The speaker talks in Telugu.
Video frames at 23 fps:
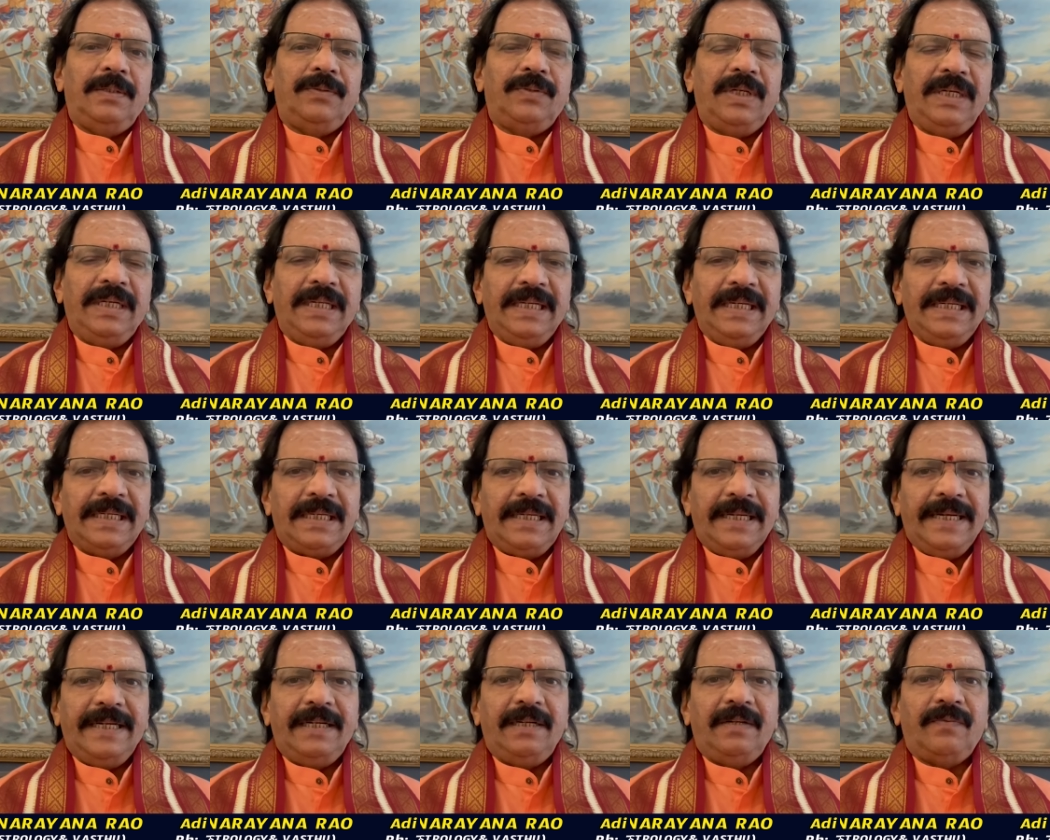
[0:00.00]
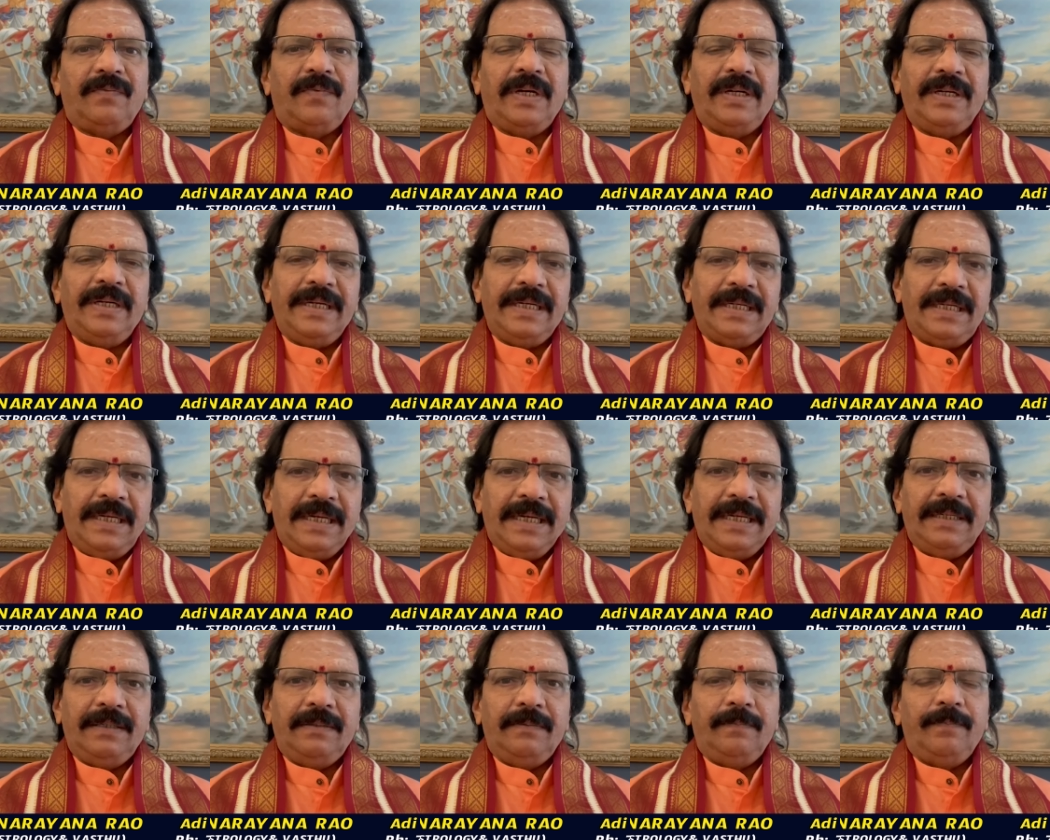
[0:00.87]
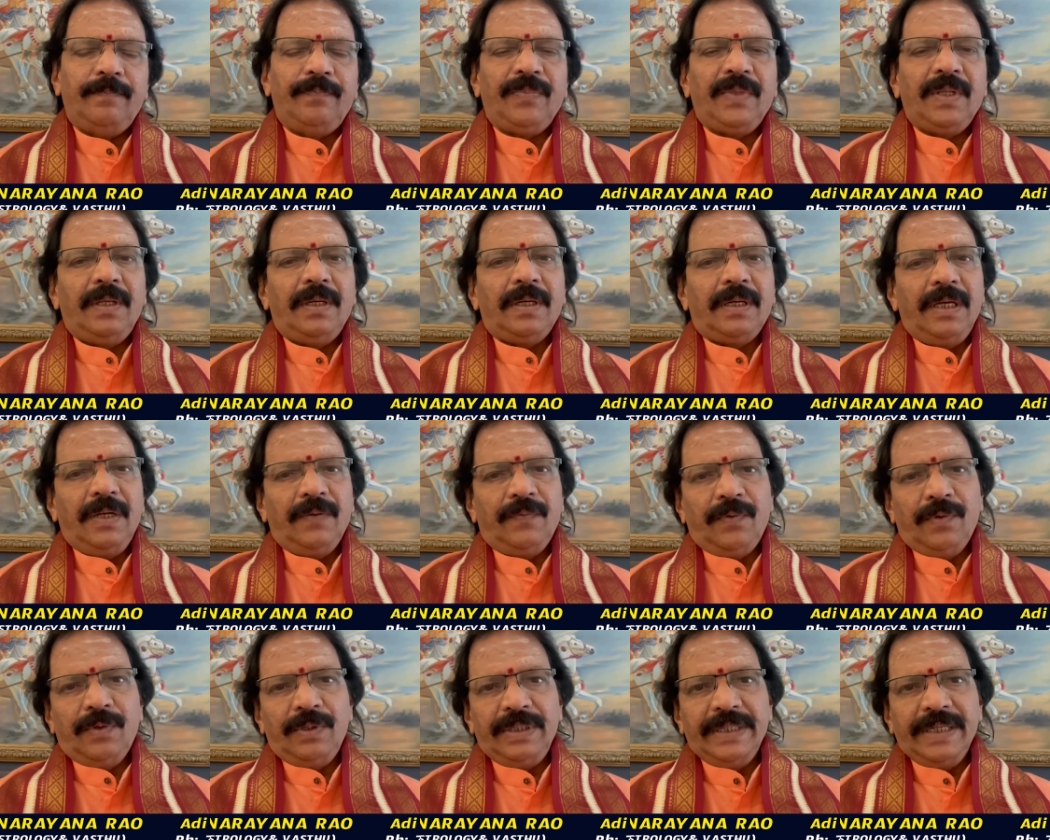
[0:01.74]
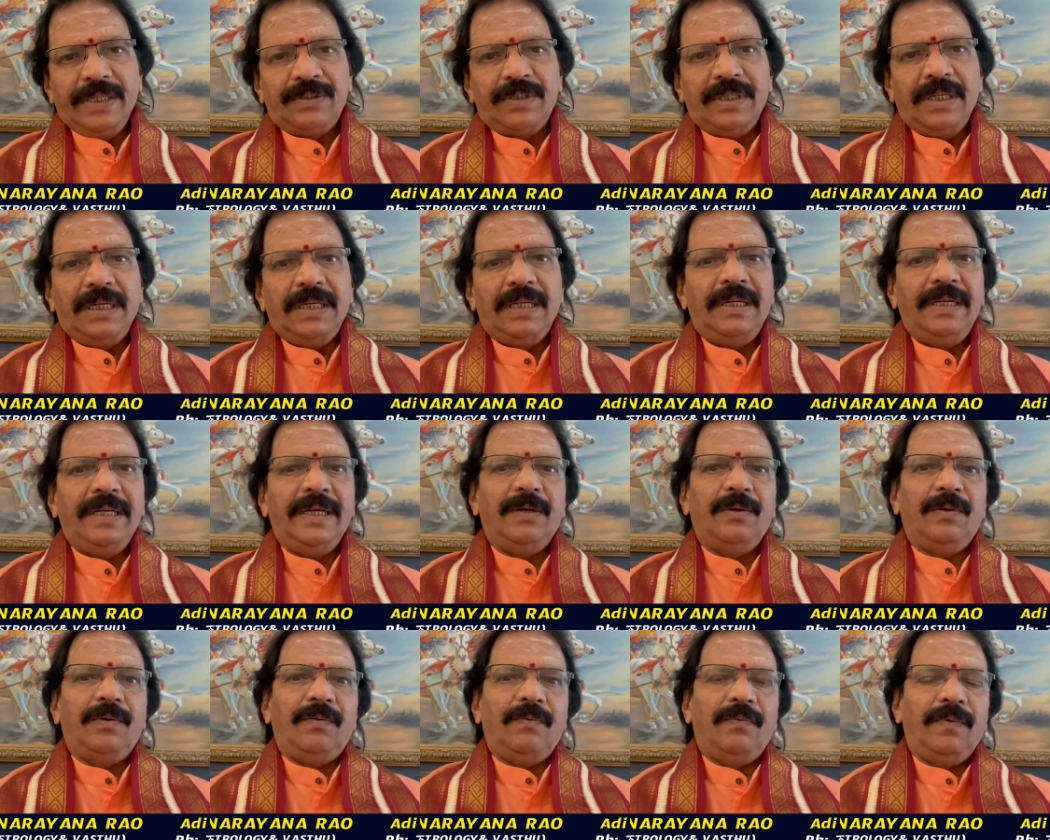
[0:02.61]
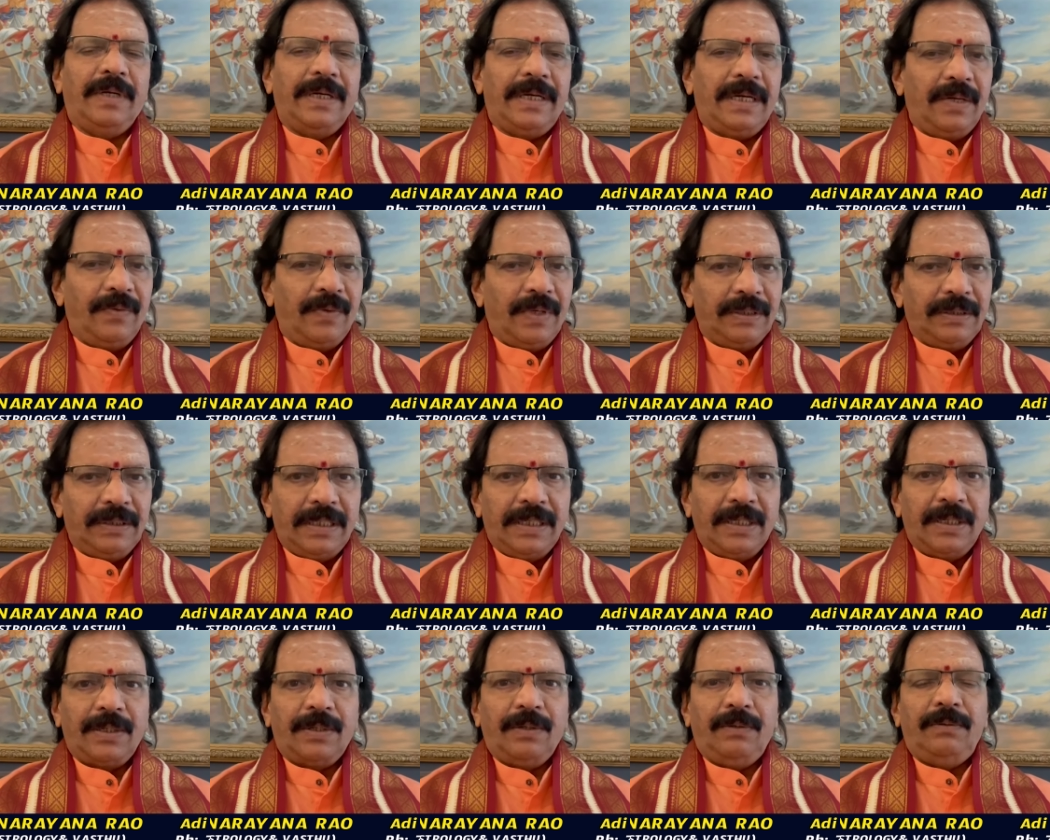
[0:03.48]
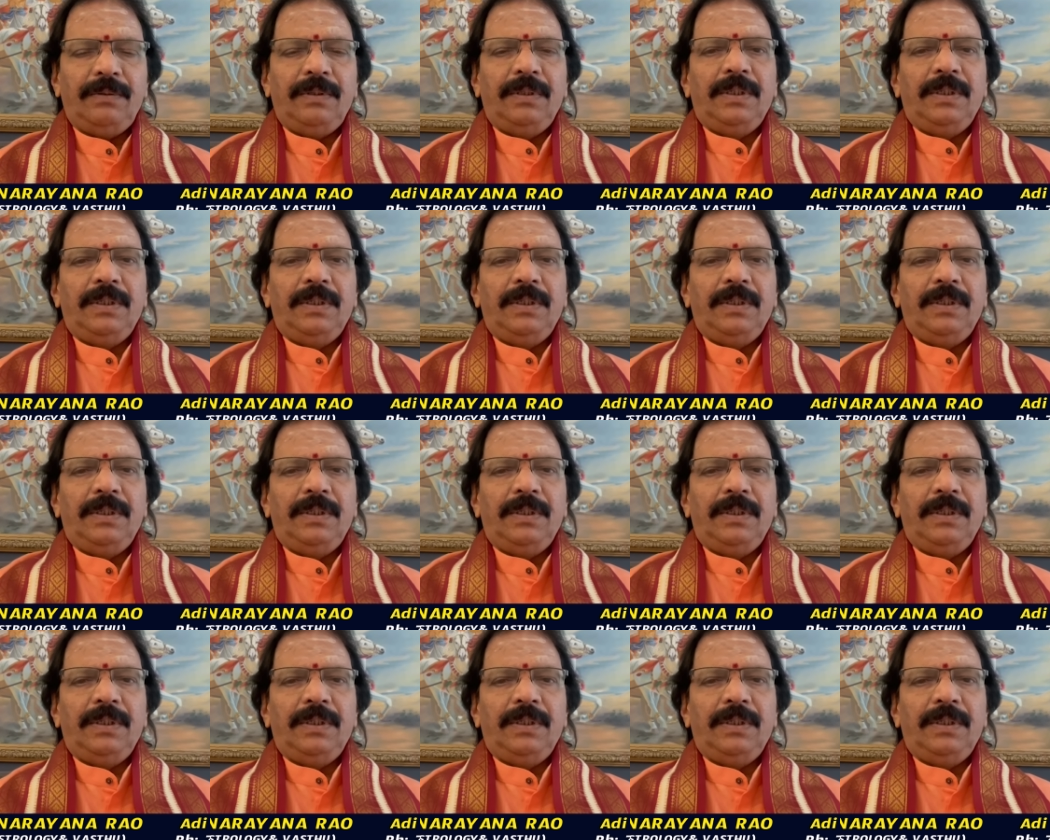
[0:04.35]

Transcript: త్రీ ఎయిట్ నైన్ ఫైవ్ ఎయిట్ నైన్కి ఫోన్ చేస్తే నేను వాటి వాదనారాయణరావు